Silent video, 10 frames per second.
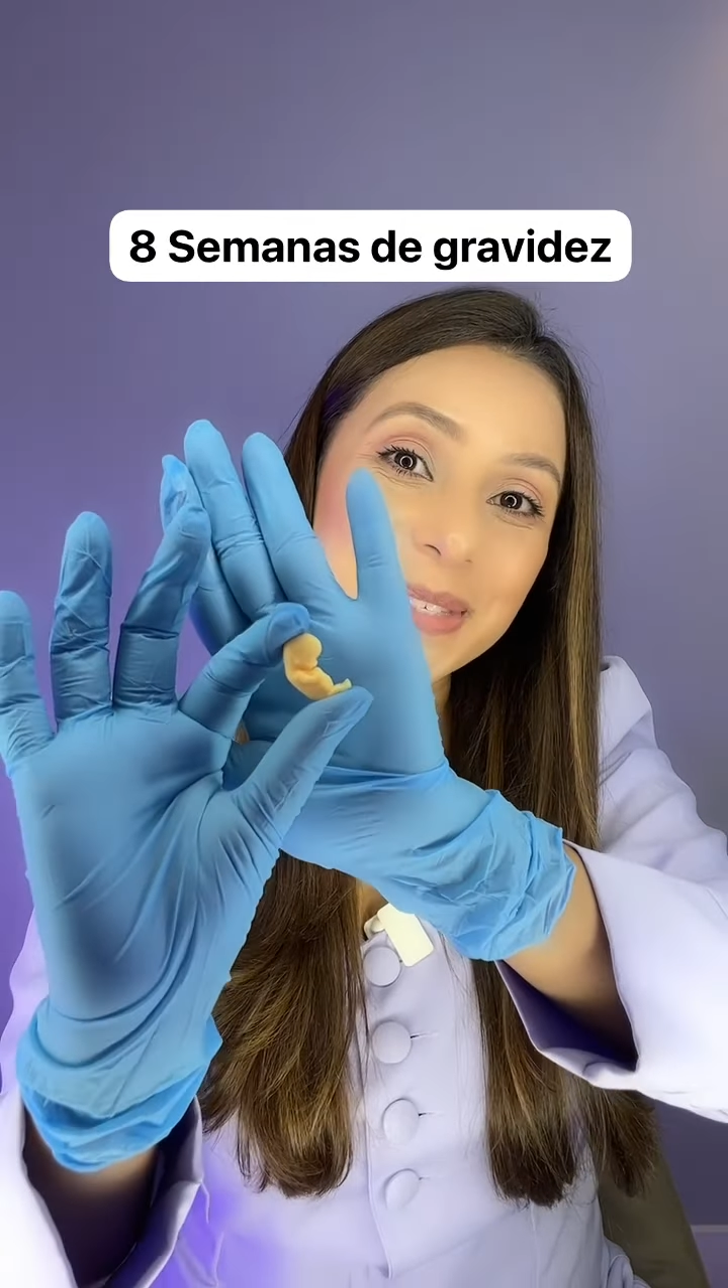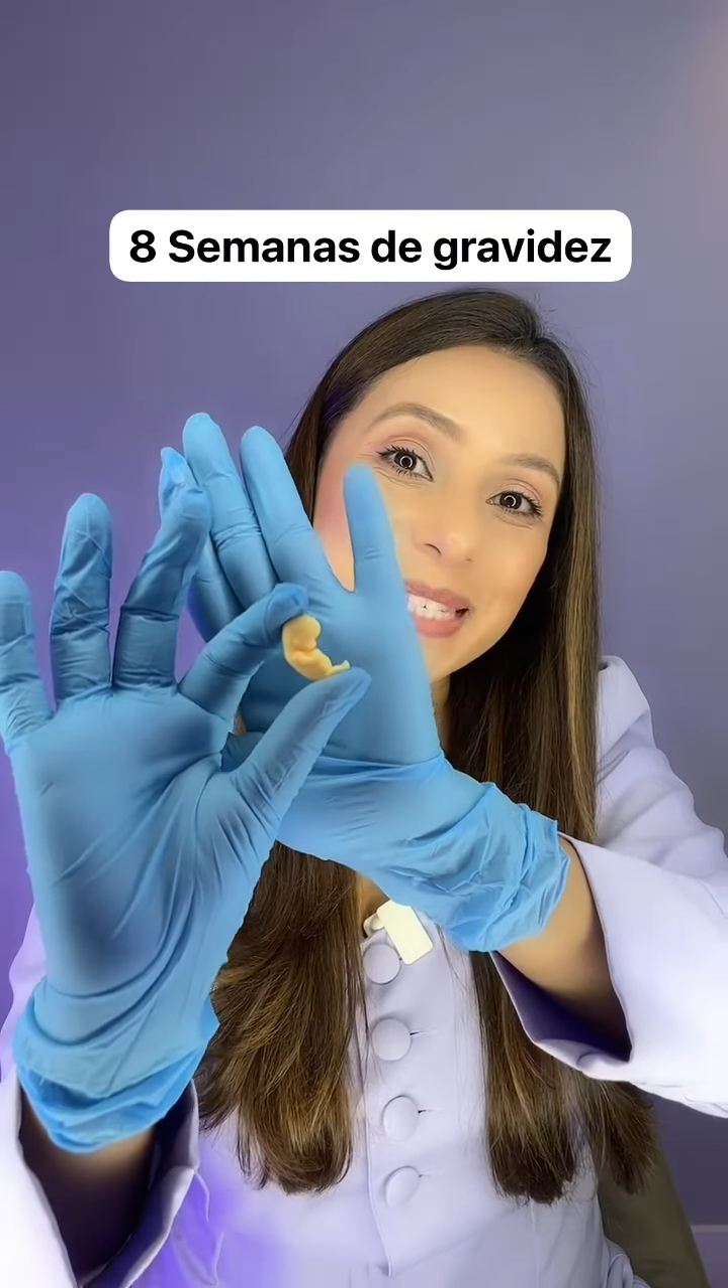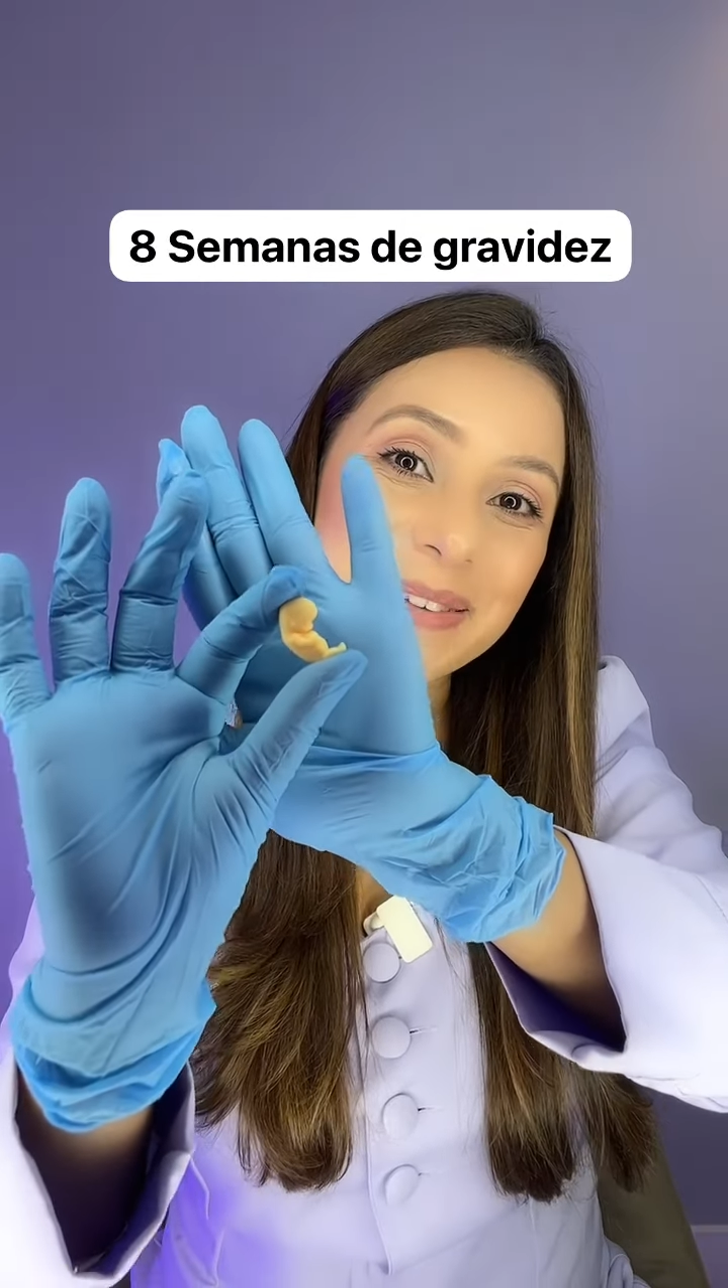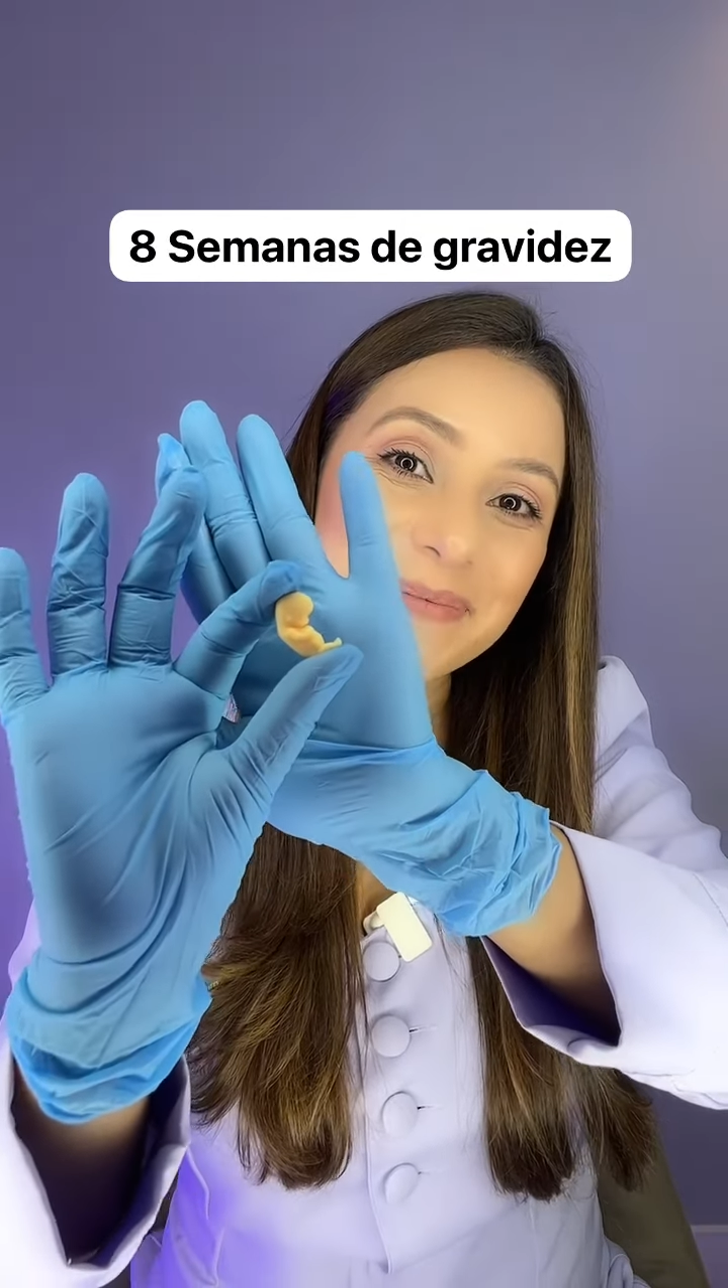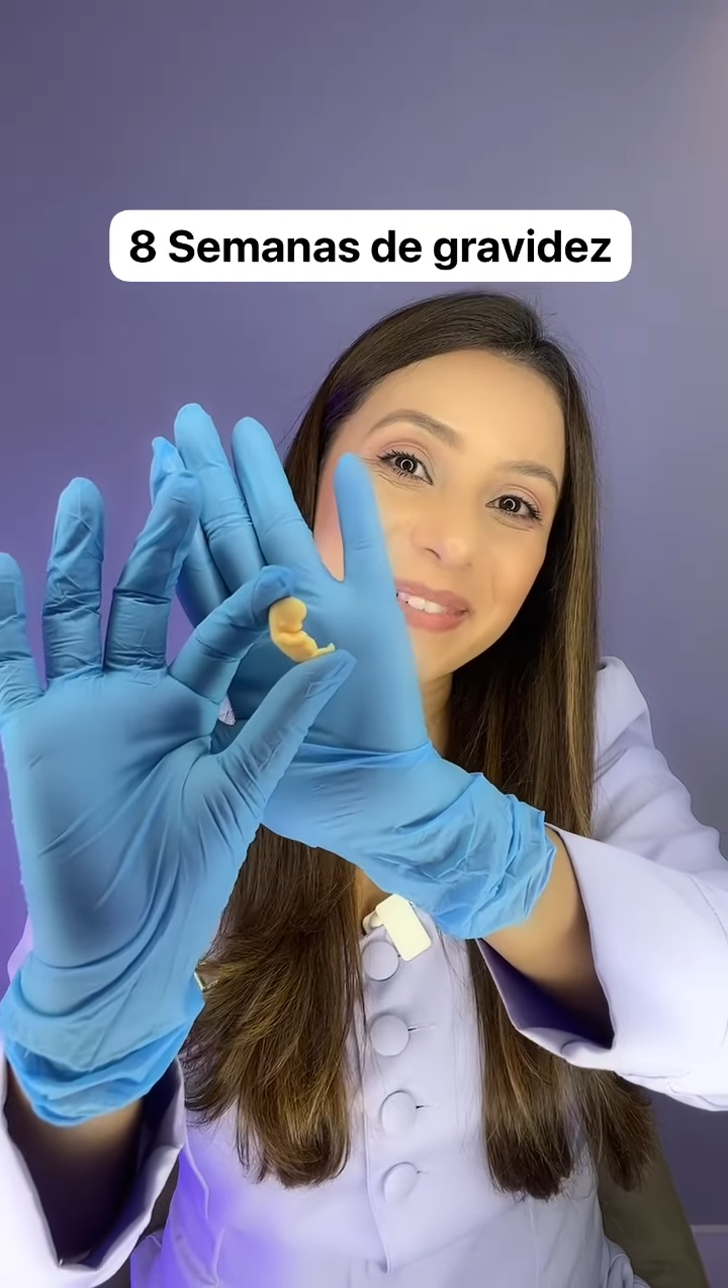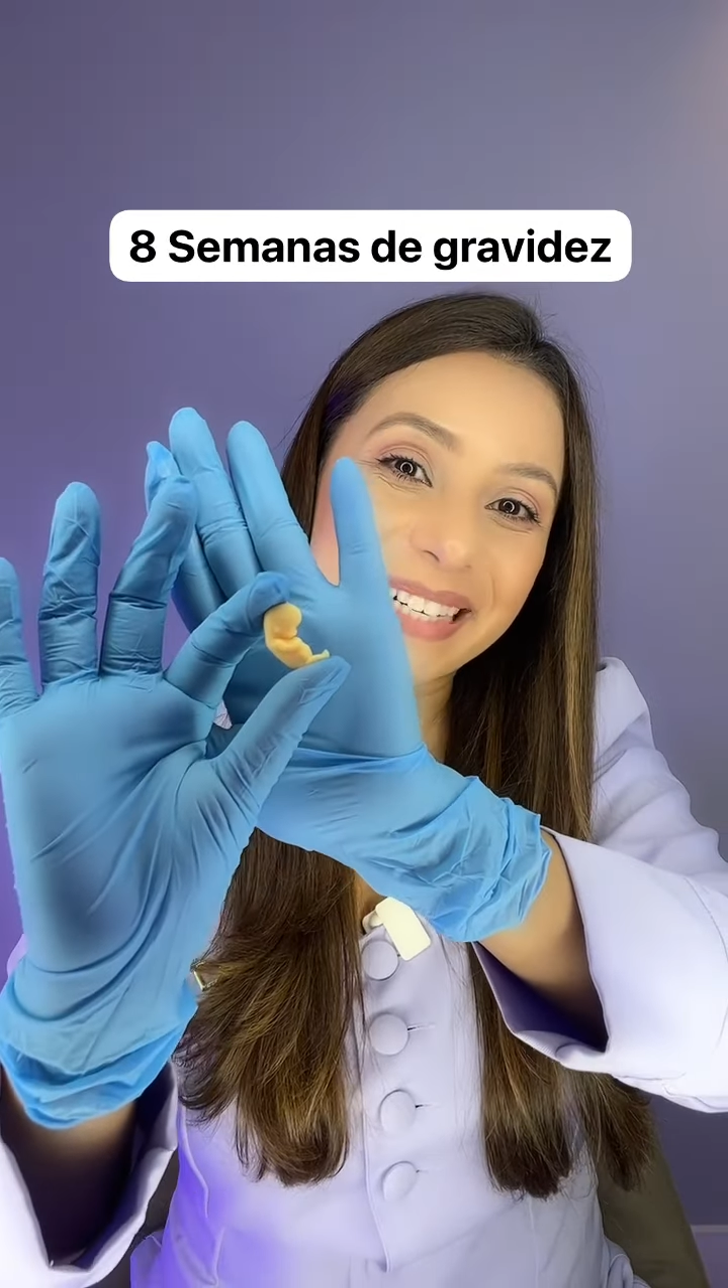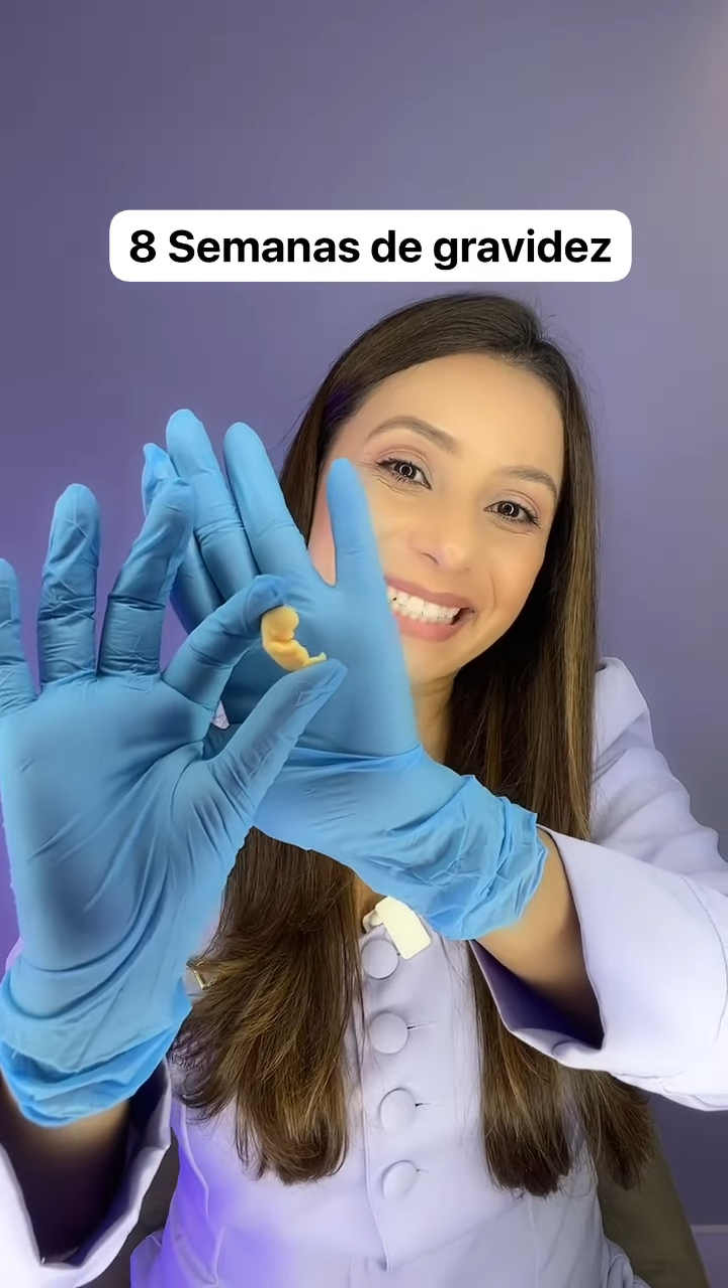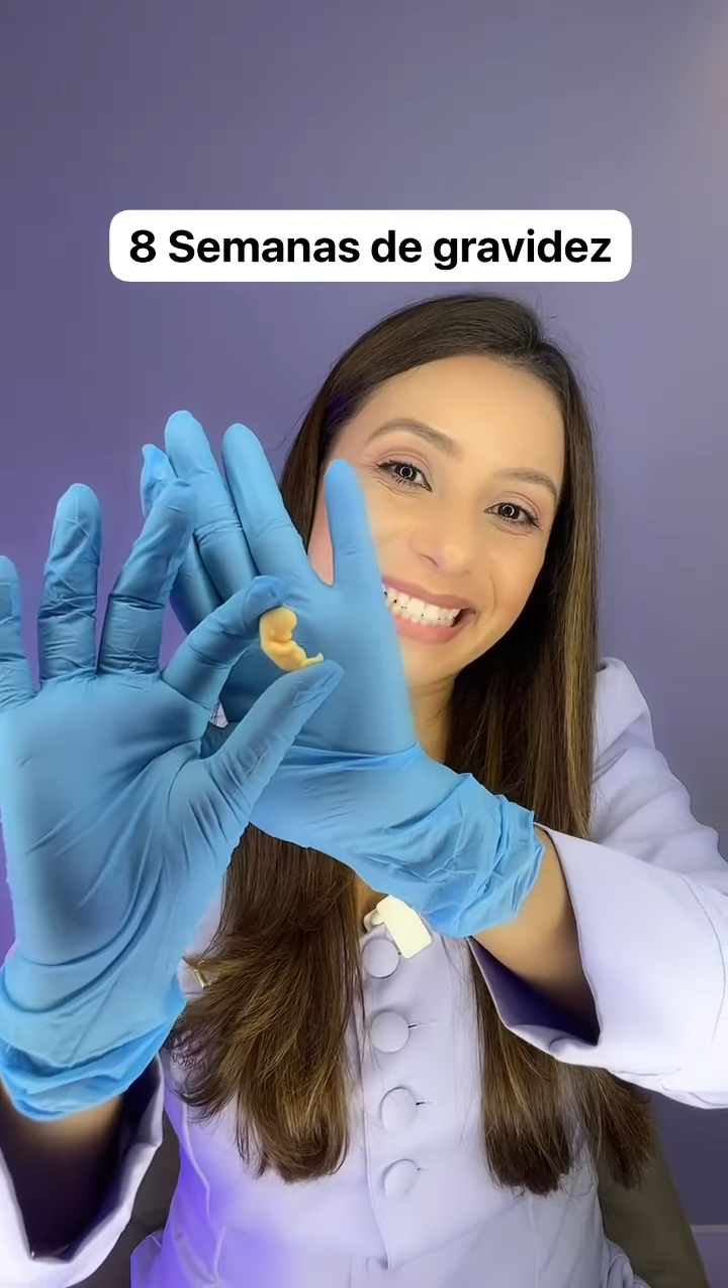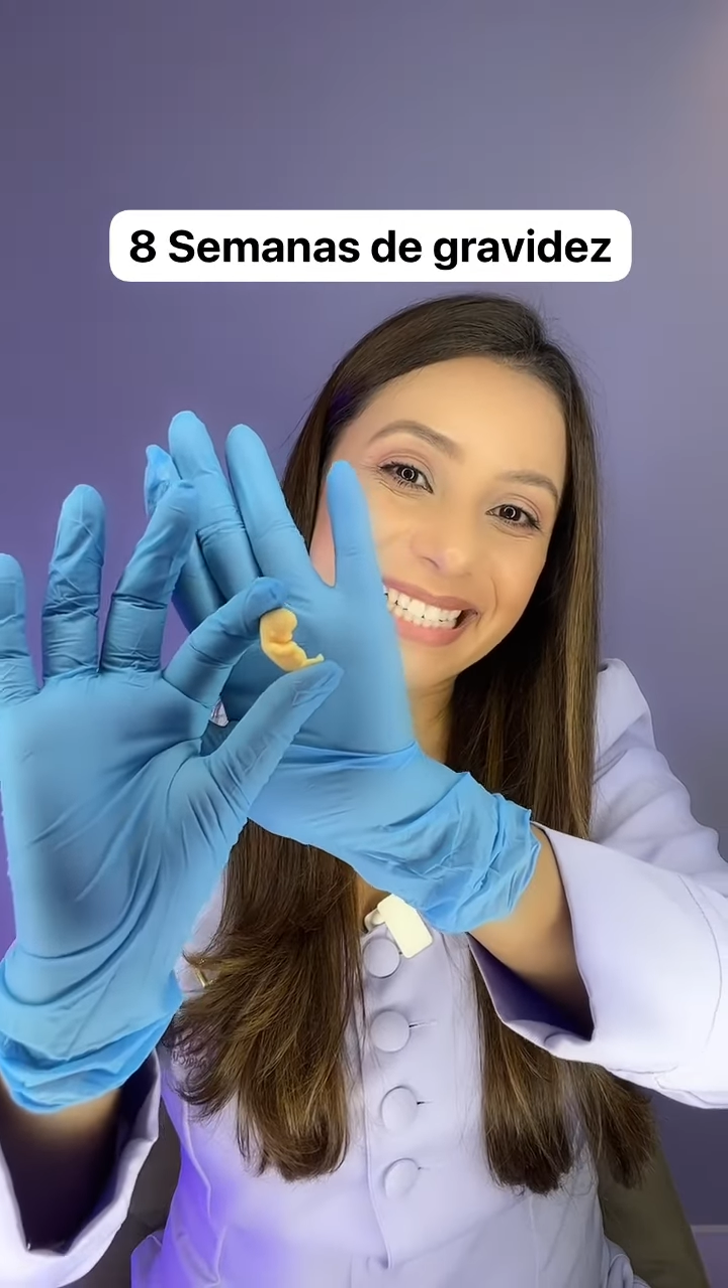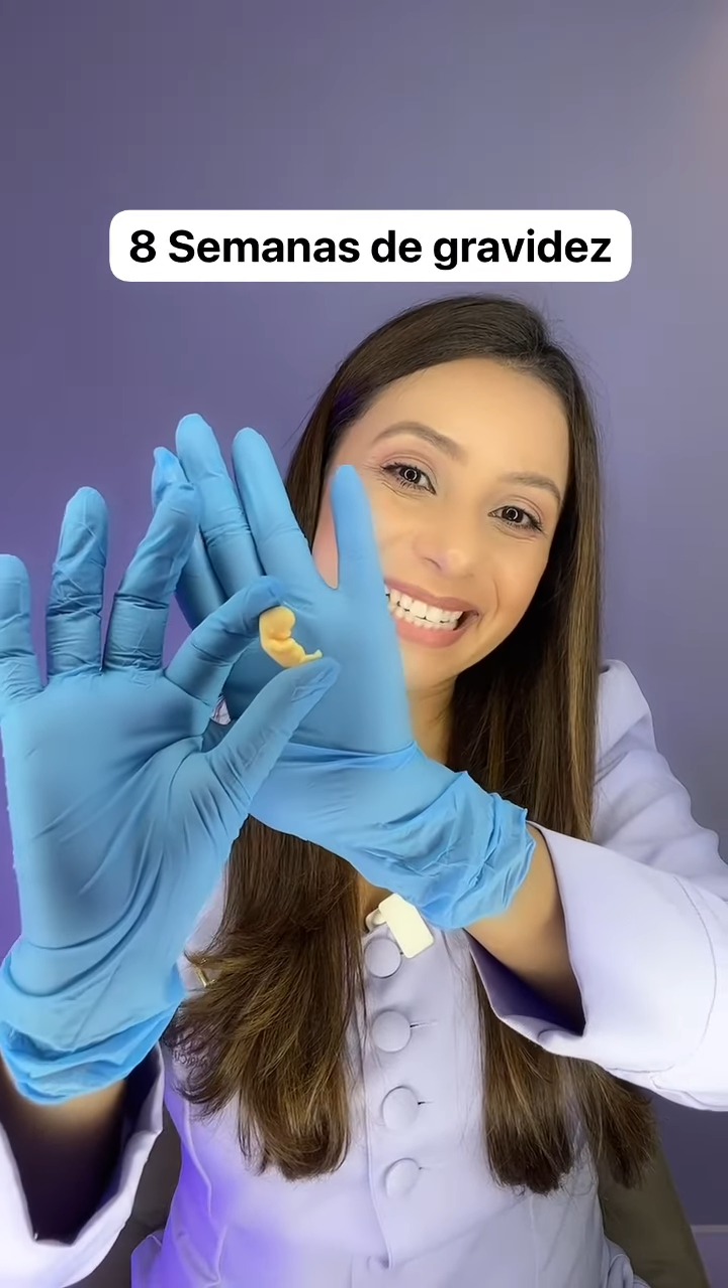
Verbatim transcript: semanas